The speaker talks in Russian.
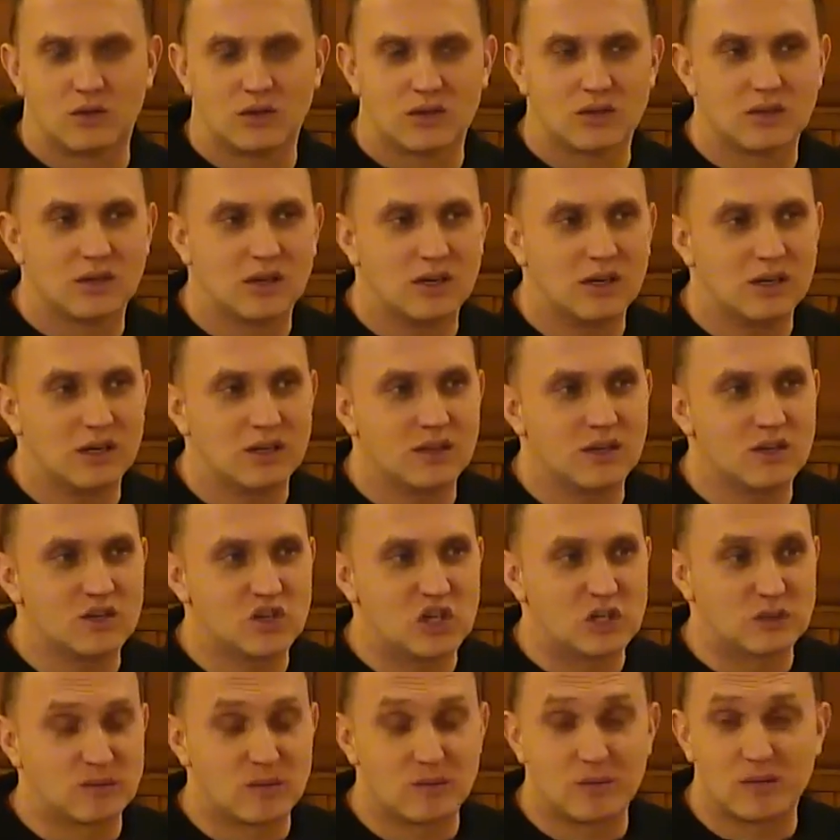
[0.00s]
Но когда я
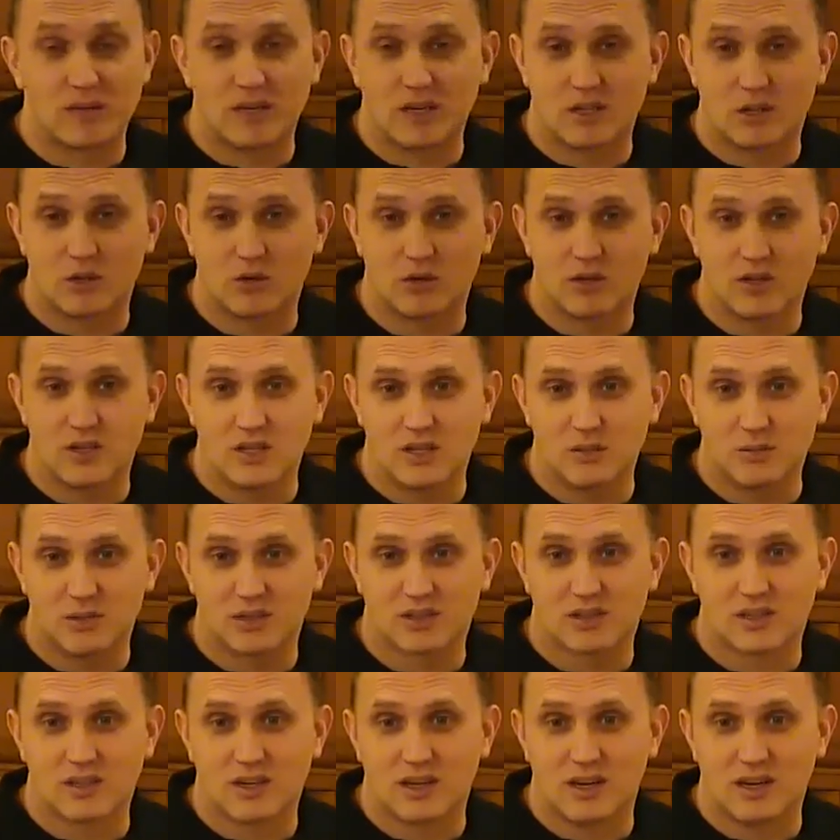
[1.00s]
начал вспоминать
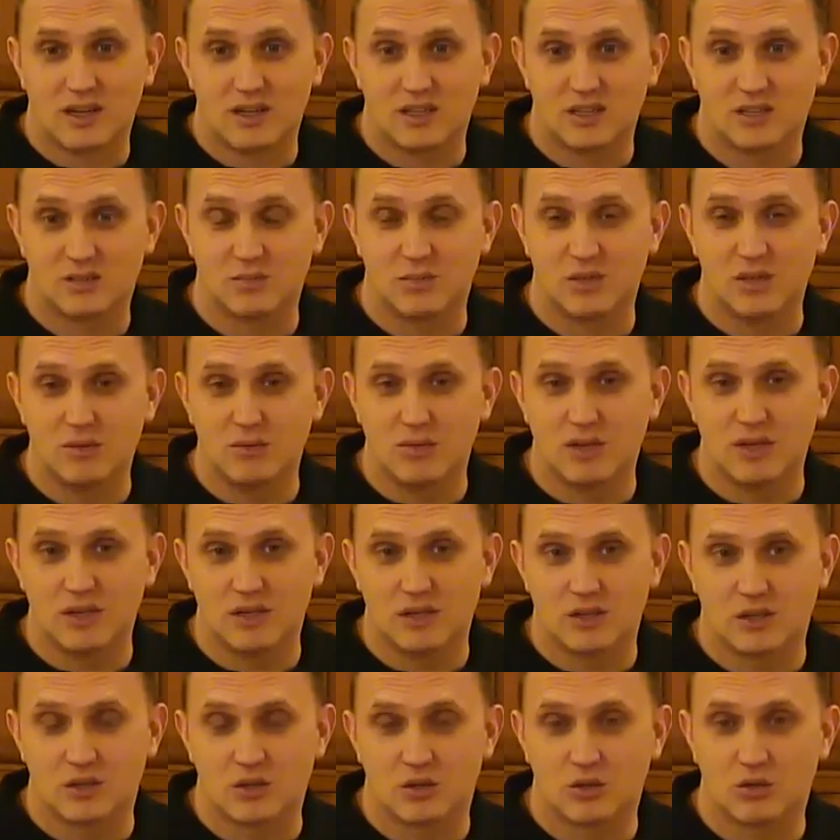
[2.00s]
другие места из
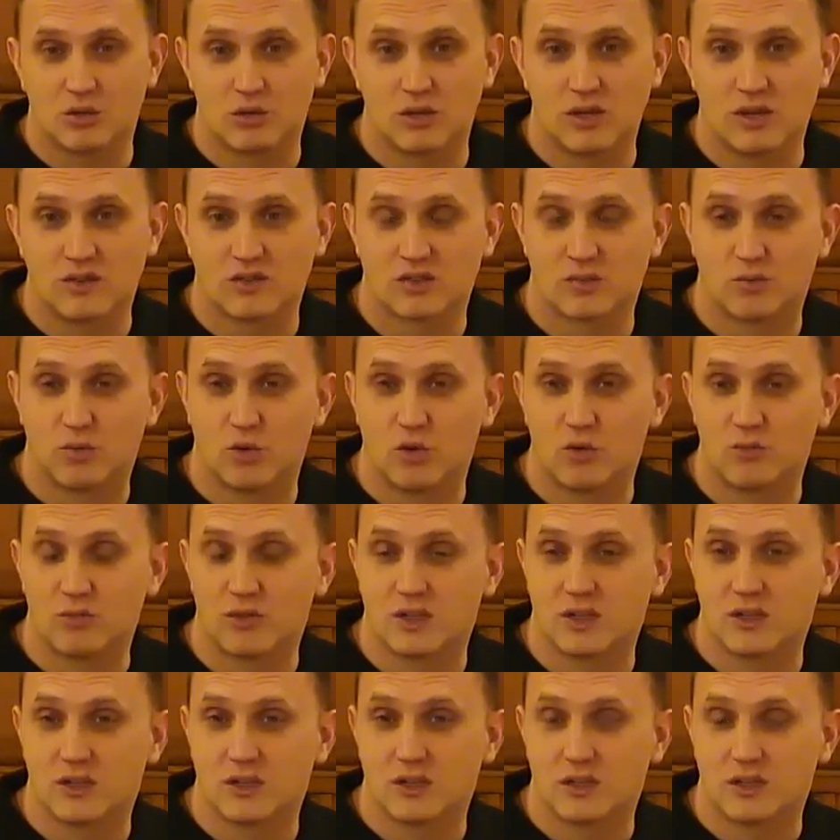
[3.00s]
Библии, то я
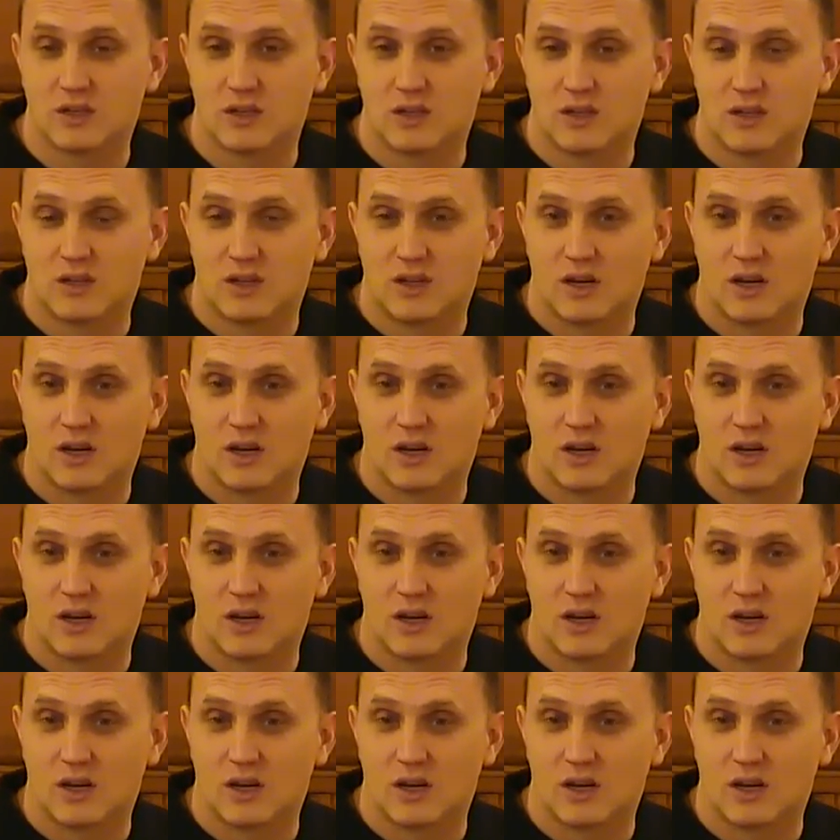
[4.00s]
вспомнил